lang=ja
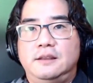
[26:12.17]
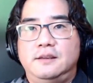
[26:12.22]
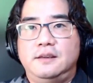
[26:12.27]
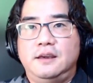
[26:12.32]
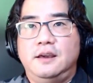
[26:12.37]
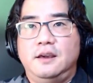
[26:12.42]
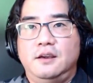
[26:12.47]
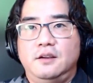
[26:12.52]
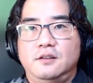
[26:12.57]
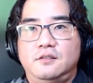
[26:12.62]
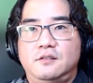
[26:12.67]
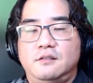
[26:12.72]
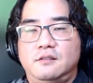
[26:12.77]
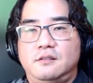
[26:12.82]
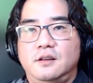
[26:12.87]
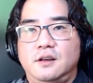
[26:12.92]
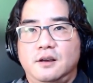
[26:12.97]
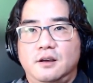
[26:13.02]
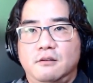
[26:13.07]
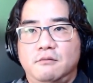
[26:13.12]
実際
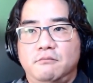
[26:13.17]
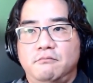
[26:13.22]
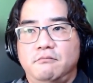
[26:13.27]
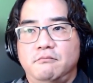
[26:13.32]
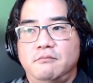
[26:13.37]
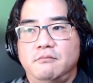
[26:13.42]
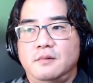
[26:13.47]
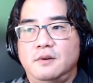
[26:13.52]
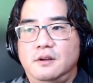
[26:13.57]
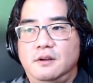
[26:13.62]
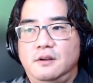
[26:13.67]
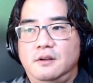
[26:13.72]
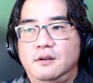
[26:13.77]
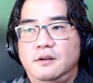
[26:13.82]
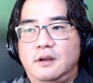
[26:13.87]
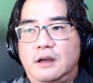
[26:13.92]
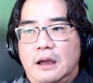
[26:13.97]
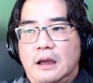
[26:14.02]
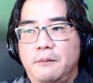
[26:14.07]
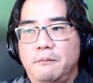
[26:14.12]
に、えこ
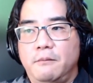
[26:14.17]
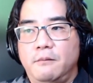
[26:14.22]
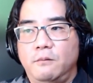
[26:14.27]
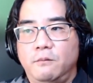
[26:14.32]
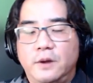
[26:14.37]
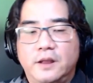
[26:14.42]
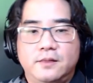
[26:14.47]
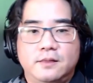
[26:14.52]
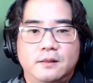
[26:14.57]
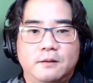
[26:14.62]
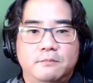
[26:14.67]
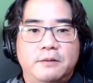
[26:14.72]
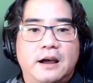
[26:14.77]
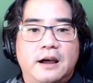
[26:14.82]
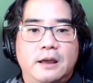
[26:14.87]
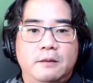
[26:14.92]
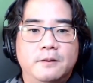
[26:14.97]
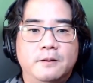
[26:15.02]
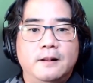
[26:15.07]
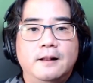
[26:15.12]
の世で起きていること
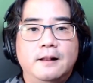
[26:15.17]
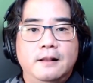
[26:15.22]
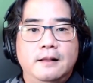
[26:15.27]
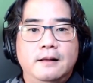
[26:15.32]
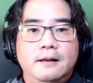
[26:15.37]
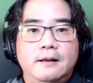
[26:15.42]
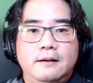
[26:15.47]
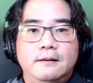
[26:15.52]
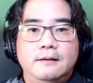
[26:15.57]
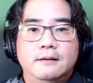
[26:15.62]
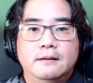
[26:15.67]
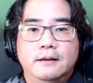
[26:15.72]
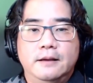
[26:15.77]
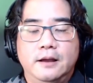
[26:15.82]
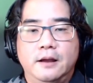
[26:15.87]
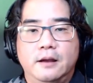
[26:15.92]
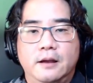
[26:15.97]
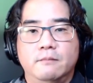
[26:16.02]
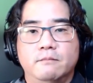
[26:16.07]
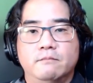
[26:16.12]
について、え
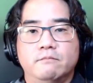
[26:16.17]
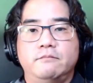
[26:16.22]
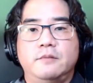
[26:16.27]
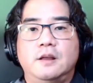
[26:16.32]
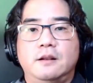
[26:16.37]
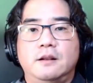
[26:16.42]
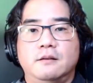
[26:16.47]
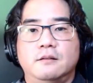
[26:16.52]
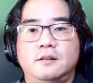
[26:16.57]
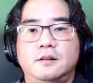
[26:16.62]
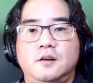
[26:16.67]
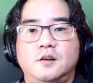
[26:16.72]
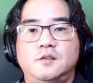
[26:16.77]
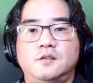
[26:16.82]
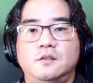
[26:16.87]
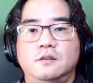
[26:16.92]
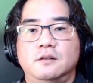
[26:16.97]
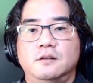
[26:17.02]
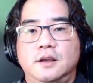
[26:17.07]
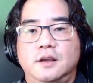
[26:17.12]
聖書を通して話すこ
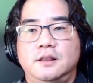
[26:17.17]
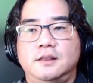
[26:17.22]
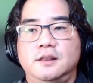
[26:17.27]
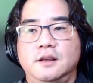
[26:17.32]
とは